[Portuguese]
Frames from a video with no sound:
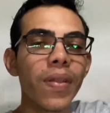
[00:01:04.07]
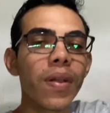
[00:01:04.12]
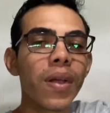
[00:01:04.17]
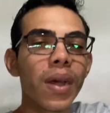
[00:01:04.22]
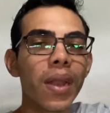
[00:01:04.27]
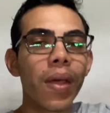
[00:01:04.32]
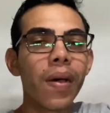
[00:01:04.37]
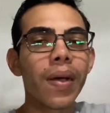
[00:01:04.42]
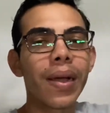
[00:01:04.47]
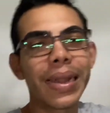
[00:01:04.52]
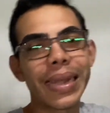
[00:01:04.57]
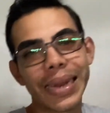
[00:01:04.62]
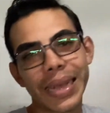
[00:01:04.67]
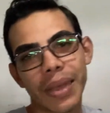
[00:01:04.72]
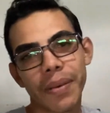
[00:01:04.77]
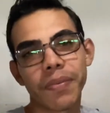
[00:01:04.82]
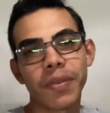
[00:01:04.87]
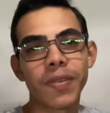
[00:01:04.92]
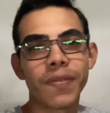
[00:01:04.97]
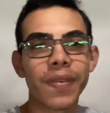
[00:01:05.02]
aí no canal, galera,
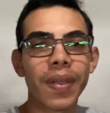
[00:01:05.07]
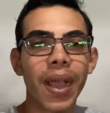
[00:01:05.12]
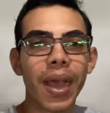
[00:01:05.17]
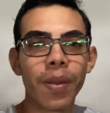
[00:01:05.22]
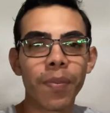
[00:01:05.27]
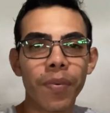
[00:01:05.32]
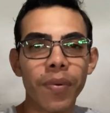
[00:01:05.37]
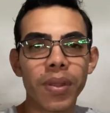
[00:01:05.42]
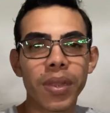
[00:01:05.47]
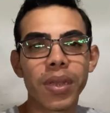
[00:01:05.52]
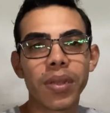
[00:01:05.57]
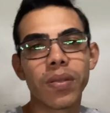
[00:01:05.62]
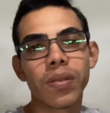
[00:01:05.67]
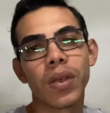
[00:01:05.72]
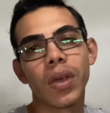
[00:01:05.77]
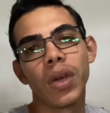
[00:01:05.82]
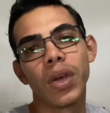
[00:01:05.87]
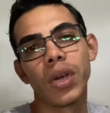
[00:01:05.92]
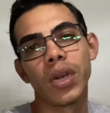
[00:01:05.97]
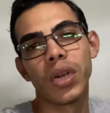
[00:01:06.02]
que é pra vocês ficarem por dentro
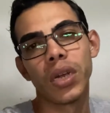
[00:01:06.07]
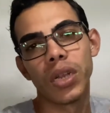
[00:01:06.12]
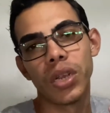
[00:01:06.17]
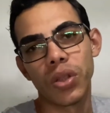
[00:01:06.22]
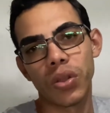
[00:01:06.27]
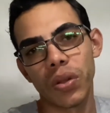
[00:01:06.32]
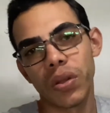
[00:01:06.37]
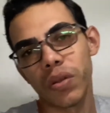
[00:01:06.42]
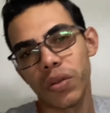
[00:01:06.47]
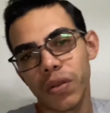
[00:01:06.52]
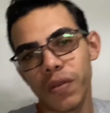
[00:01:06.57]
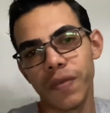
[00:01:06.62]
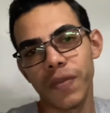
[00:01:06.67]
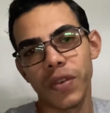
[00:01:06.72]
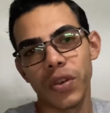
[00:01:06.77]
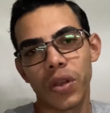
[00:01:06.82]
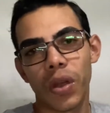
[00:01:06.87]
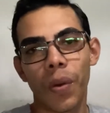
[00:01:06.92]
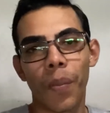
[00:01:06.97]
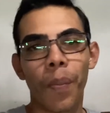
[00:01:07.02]
de todos os
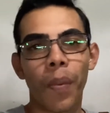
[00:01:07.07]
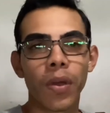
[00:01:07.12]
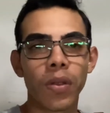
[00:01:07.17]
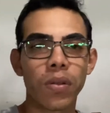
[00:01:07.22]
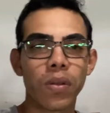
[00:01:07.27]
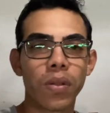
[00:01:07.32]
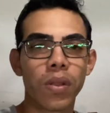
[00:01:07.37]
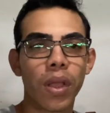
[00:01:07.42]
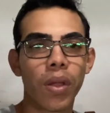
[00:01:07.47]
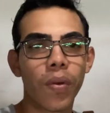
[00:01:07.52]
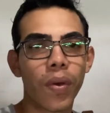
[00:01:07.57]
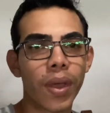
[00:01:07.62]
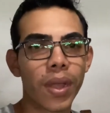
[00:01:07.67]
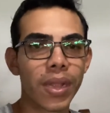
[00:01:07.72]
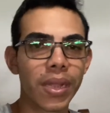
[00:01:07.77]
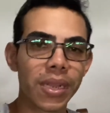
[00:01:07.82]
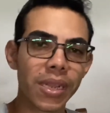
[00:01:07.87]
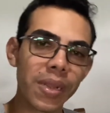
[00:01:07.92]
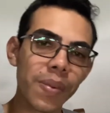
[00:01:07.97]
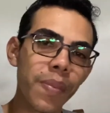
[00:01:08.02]
vídeos que eu posto no decorrer
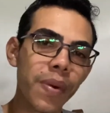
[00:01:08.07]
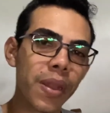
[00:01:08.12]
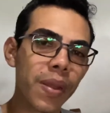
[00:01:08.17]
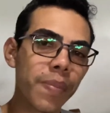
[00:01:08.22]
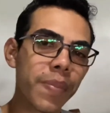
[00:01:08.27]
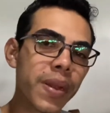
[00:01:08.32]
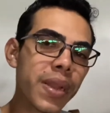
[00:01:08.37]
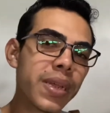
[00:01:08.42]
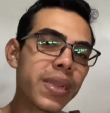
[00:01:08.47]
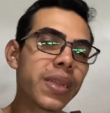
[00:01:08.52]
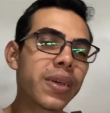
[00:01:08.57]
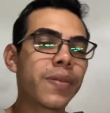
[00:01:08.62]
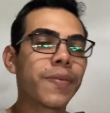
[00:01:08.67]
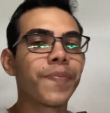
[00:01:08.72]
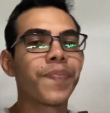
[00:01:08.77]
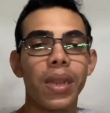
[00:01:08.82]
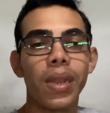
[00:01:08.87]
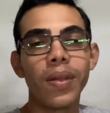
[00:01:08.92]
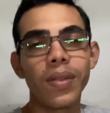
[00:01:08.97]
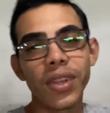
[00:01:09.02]
da semana, beleza?
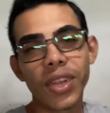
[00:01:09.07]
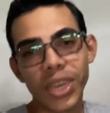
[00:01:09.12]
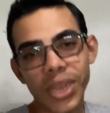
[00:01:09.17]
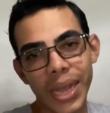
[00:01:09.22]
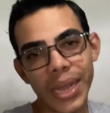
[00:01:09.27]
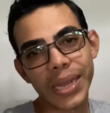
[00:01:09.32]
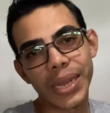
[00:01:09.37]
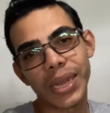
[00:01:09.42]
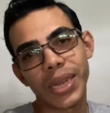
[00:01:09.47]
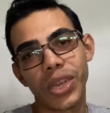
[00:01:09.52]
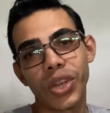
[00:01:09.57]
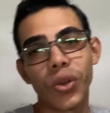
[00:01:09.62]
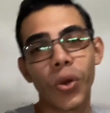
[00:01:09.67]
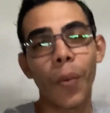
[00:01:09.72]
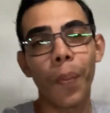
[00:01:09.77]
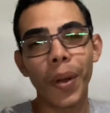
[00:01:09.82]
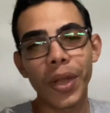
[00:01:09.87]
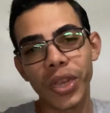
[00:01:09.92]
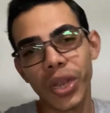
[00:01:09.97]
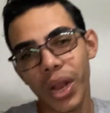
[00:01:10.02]
Não se esquece de
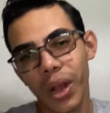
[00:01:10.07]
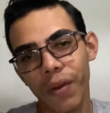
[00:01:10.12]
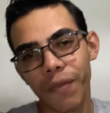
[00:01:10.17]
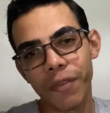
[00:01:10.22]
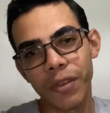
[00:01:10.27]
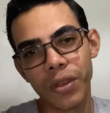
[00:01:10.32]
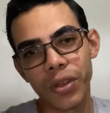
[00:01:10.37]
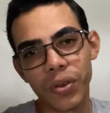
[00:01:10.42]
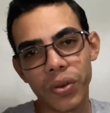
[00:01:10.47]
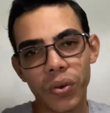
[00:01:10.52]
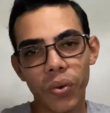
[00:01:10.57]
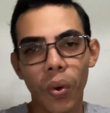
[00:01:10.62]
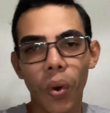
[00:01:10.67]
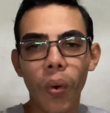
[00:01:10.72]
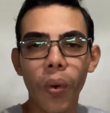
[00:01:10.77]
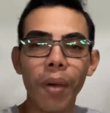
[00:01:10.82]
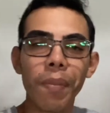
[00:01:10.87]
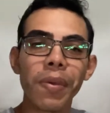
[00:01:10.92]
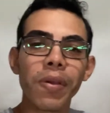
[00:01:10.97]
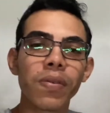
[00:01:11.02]
compartilhar o vídeo com
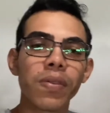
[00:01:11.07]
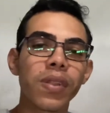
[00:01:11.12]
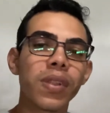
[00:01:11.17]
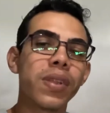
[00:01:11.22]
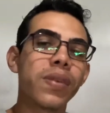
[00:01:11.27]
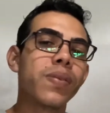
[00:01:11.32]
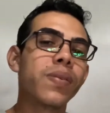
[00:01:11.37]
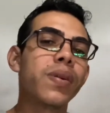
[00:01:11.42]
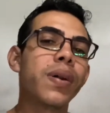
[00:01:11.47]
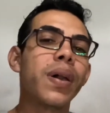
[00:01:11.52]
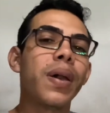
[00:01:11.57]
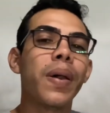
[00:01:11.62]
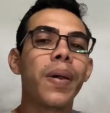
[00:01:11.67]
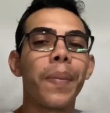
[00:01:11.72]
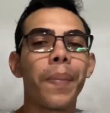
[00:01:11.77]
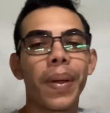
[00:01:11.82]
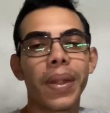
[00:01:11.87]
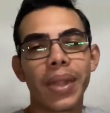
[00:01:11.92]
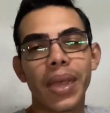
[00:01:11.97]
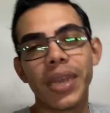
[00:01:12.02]
algum amigo seu
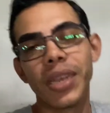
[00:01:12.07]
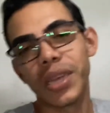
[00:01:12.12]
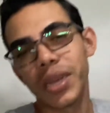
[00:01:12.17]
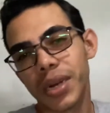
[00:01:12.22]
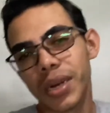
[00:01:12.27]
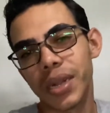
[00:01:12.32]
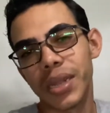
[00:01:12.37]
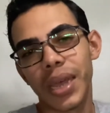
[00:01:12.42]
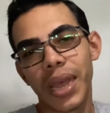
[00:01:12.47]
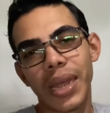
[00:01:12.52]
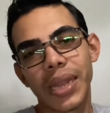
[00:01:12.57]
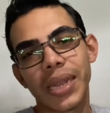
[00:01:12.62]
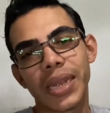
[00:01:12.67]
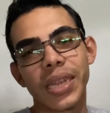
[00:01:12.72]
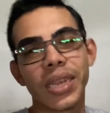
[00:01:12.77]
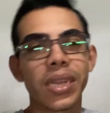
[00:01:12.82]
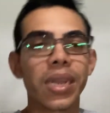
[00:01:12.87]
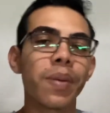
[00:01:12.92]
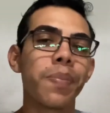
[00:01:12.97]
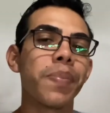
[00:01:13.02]
pra estar tá indicando aí essa
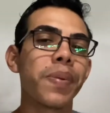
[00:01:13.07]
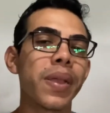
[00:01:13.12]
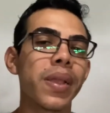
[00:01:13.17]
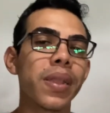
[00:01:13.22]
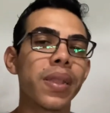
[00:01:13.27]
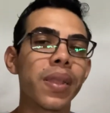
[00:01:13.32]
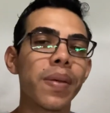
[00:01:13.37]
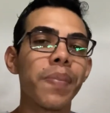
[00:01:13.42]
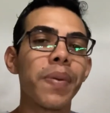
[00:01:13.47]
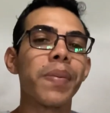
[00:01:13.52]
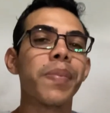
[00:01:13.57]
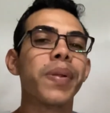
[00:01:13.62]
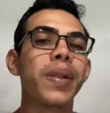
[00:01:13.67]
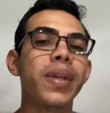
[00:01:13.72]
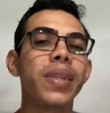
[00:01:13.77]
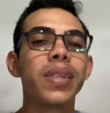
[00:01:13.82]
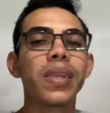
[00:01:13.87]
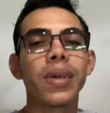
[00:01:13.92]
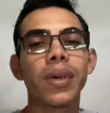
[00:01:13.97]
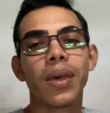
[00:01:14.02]
dica pra ele também,
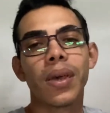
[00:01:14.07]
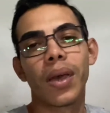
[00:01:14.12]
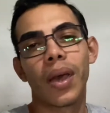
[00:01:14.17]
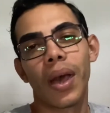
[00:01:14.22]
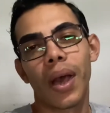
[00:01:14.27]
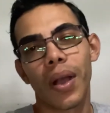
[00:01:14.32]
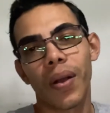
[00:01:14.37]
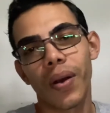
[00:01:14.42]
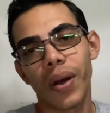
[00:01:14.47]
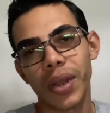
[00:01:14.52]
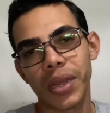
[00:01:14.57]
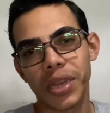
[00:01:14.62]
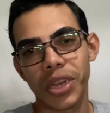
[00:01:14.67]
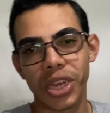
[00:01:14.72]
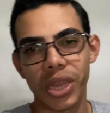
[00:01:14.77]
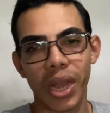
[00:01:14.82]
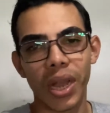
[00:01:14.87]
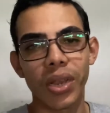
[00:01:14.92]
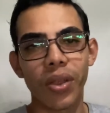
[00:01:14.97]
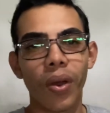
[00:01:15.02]
beleza? Agora,
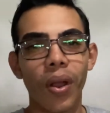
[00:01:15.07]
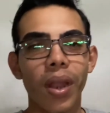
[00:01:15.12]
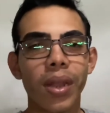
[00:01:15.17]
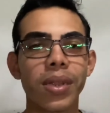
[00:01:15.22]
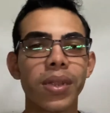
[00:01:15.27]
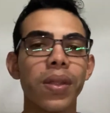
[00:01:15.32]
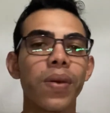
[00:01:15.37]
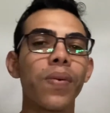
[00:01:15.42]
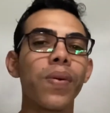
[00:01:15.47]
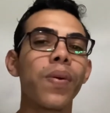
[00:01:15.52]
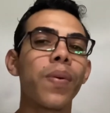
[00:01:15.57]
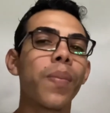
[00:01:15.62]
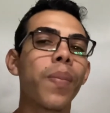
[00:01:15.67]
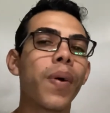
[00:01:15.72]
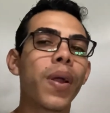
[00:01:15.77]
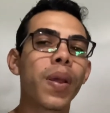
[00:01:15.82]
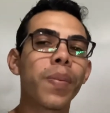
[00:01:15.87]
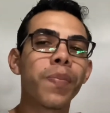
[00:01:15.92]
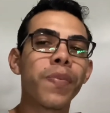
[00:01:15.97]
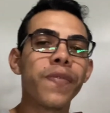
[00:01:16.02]
chega de enrolação,
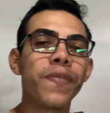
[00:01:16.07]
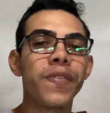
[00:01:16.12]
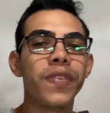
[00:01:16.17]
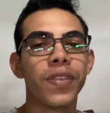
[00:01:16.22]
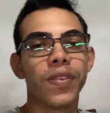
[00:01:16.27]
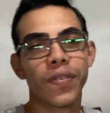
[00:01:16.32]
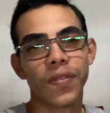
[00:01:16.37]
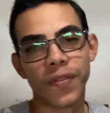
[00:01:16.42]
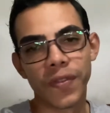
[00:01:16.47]
bora pro vídeo.